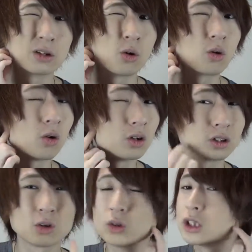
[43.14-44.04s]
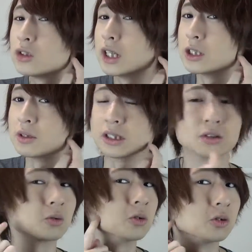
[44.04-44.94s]
こっちは大丈夫なんだ
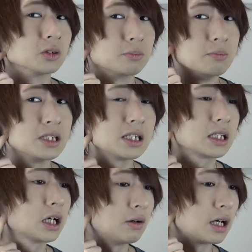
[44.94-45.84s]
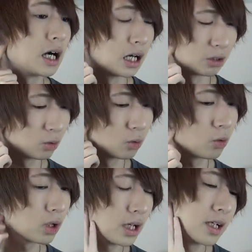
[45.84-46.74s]
けど、この右側が、こ
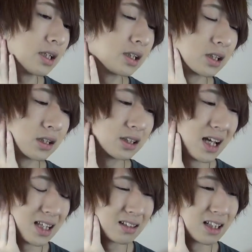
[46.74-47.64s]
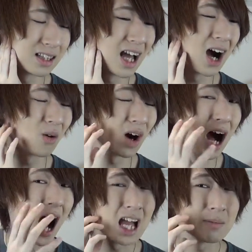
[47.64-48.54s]
こら辺がすっげえ痛くなって、顎
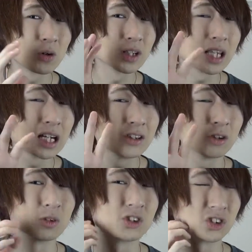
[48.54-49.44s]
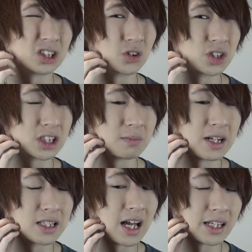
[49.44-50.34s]
が今こうやって開くのもちょっと正直
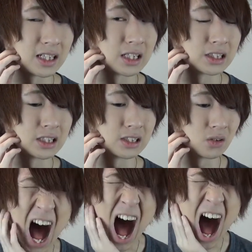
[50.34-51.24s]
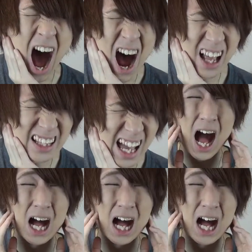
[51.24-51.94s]
今痛い感じなんですよ。痛い。